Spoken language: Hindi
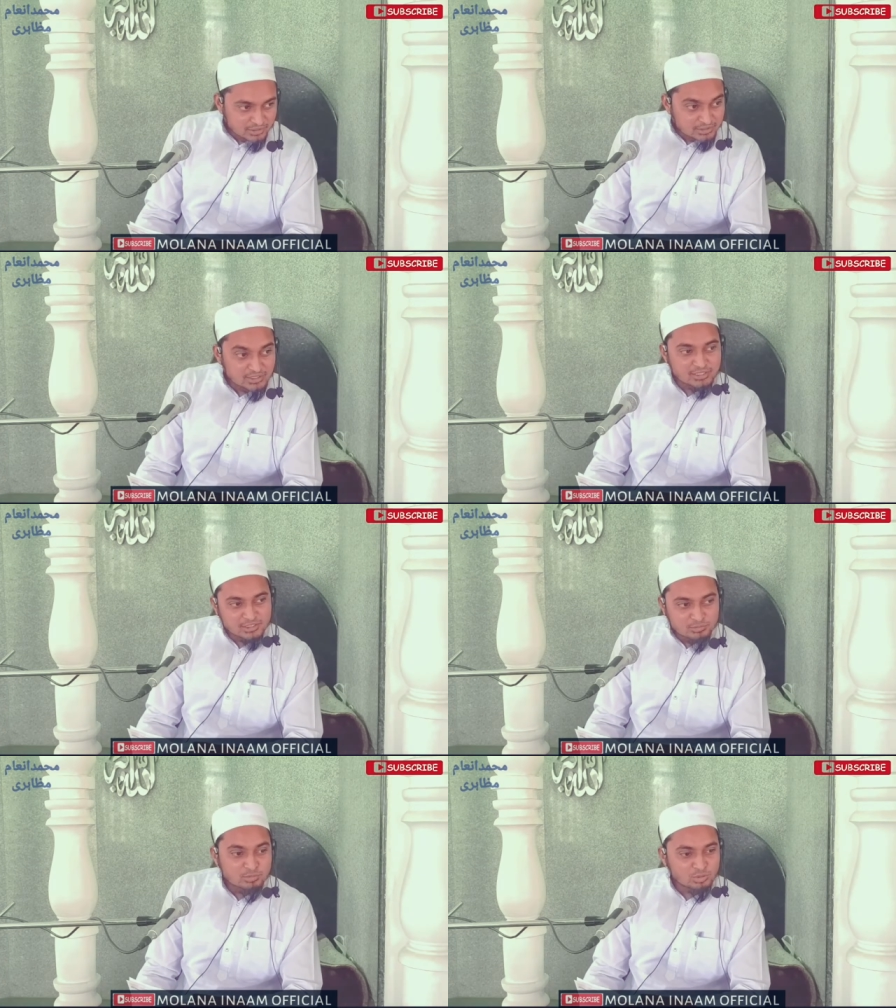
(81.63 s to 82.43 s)
कि तेरे
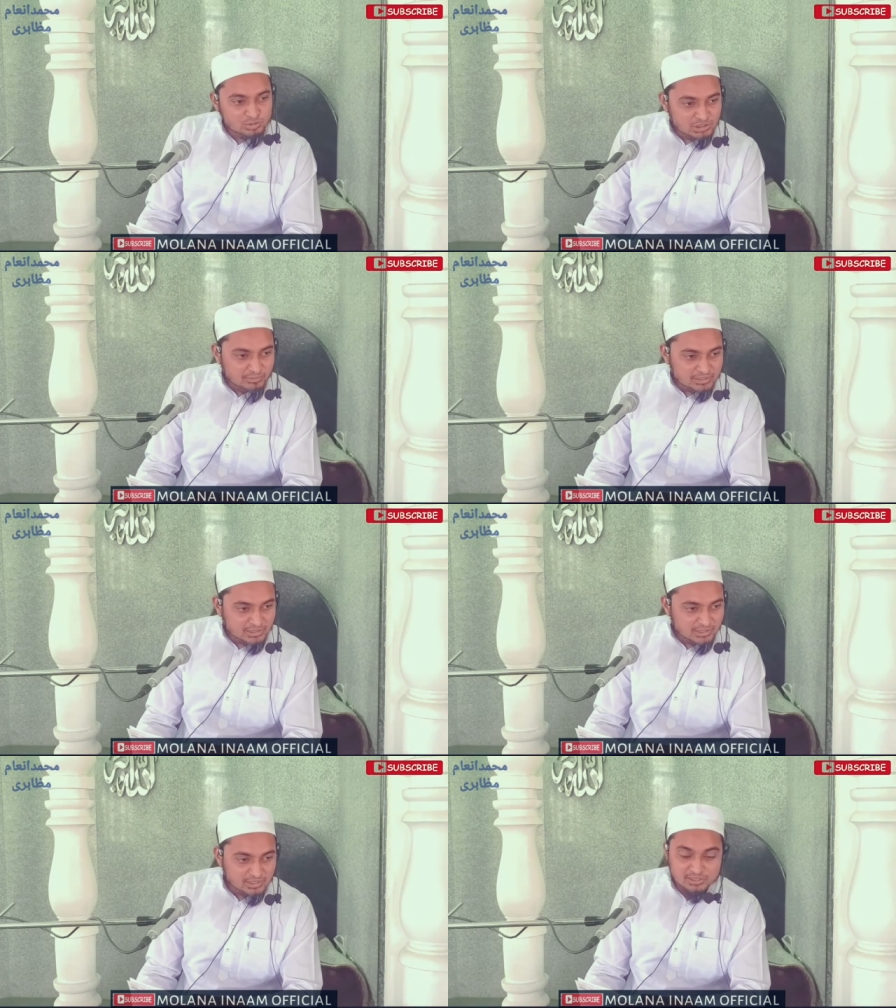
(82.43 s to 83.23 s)
अंदर वो कौन सी
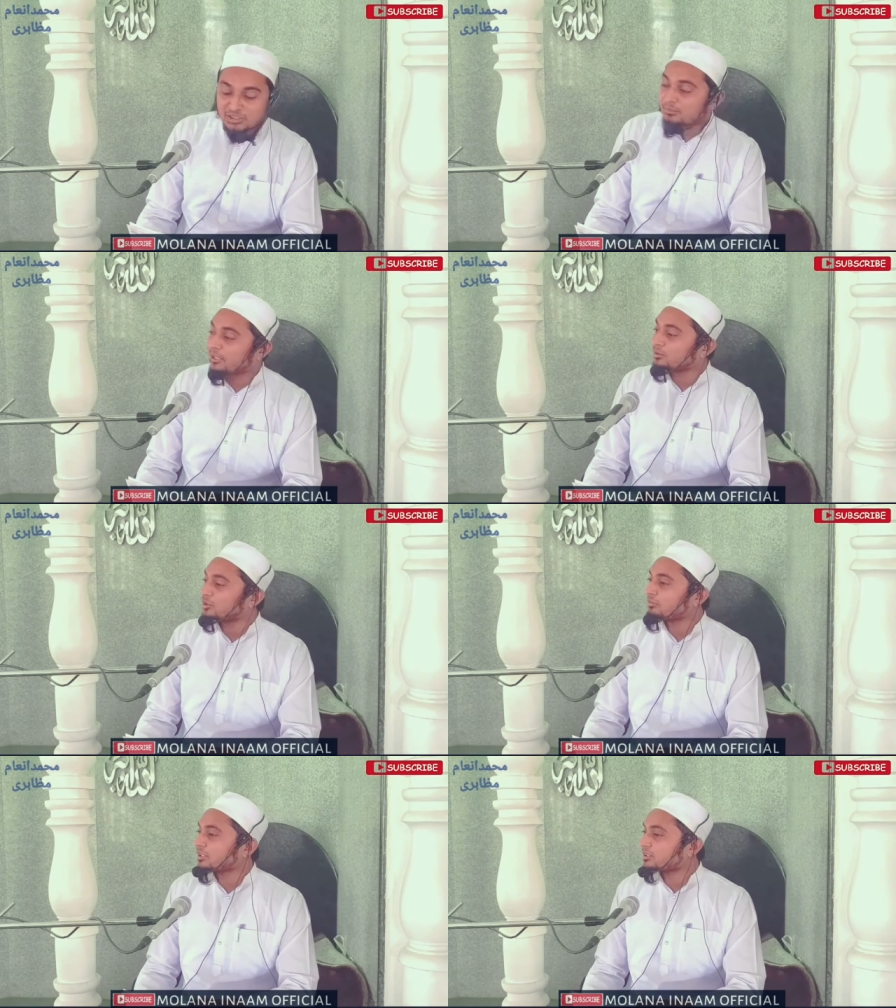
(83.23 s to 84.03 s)
बातें हैं कि जिन
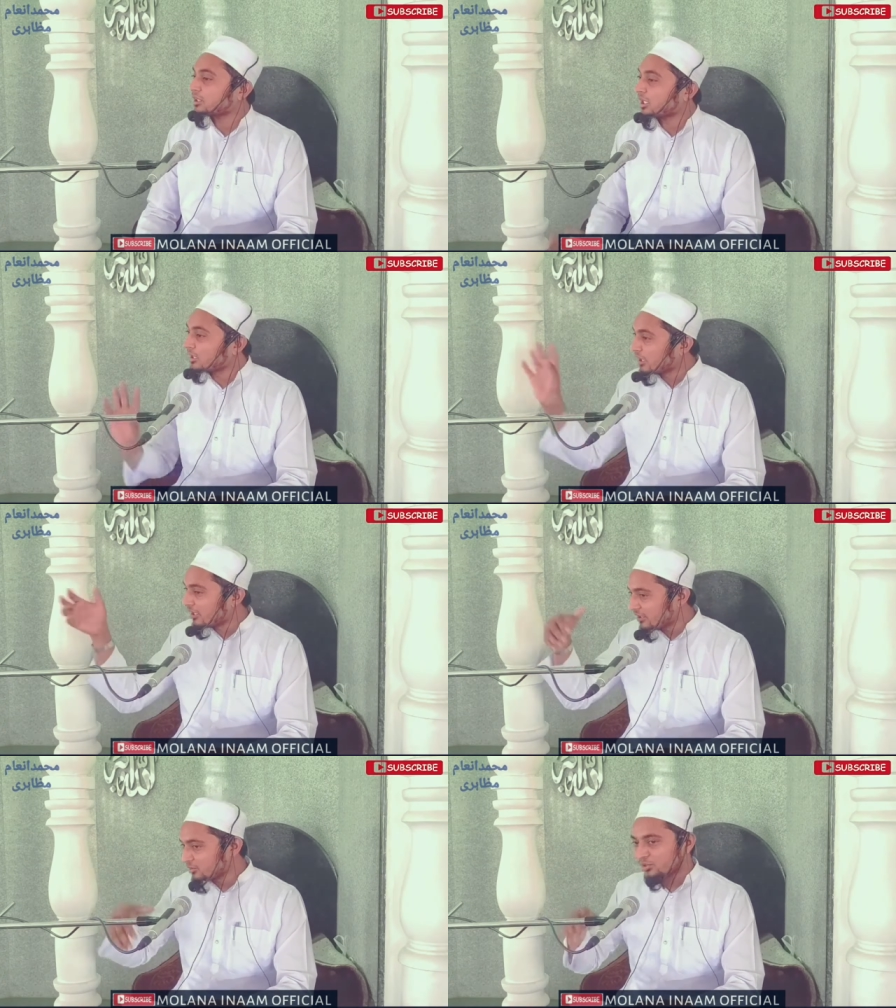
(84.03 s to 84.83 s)
बातों की वजह से
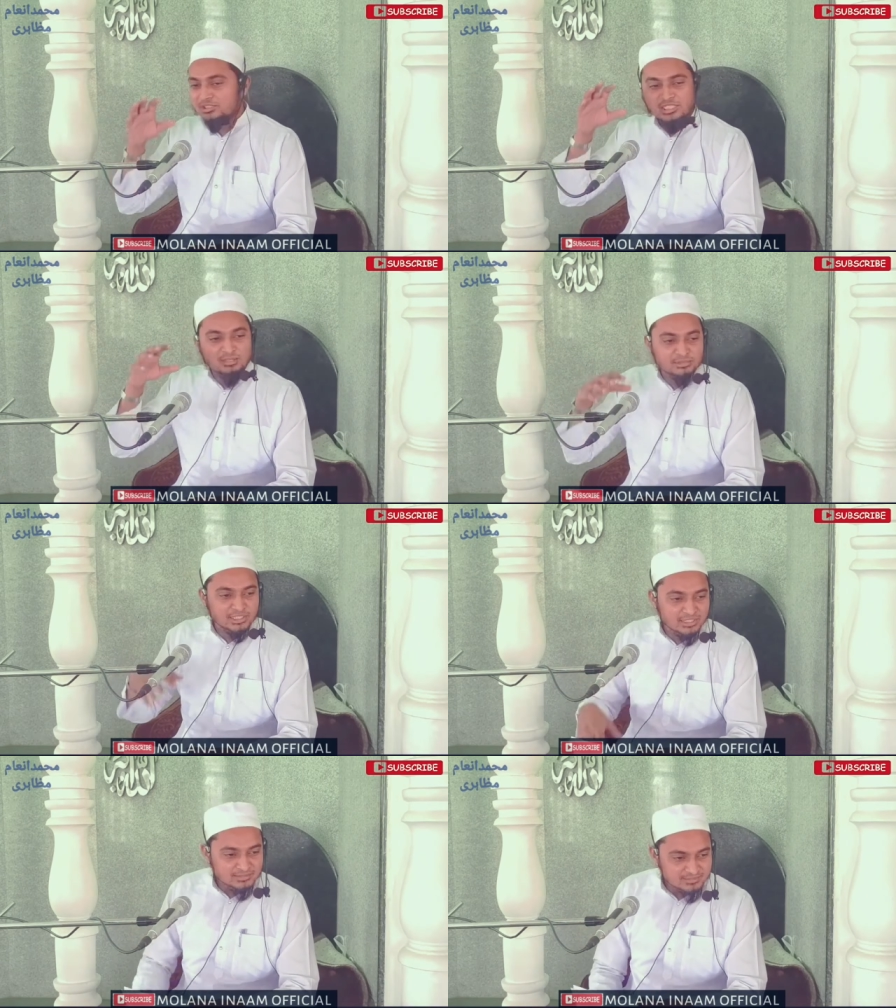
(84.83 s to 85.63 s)
अल्लाह ने तुझे सलाम
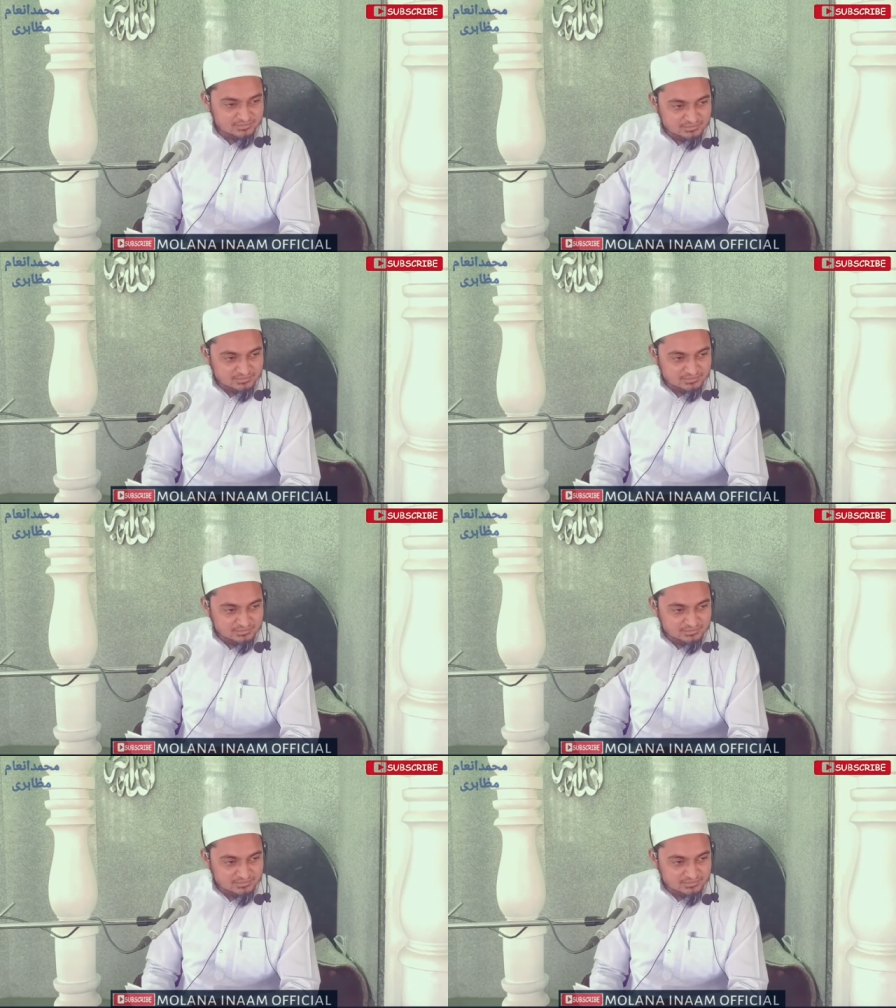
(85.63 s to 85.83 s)
किया है